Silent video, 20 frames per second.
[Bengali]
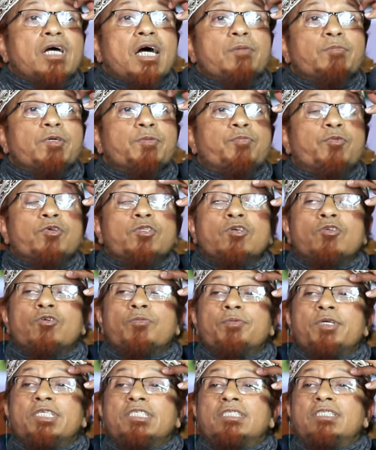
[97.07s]
আমি পনেরো
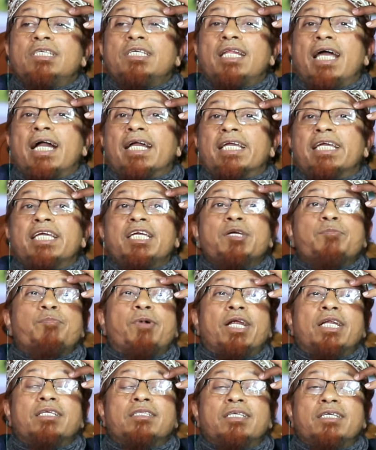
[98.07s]
বিশ দিন আগে
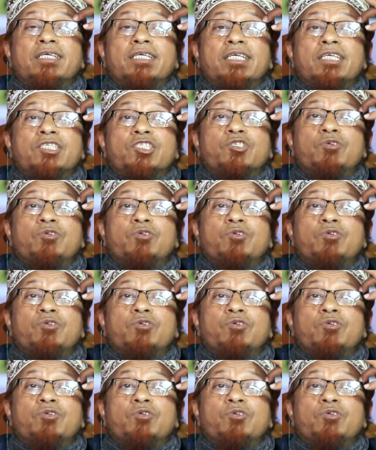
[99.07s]
বাড়িতে গিয়ে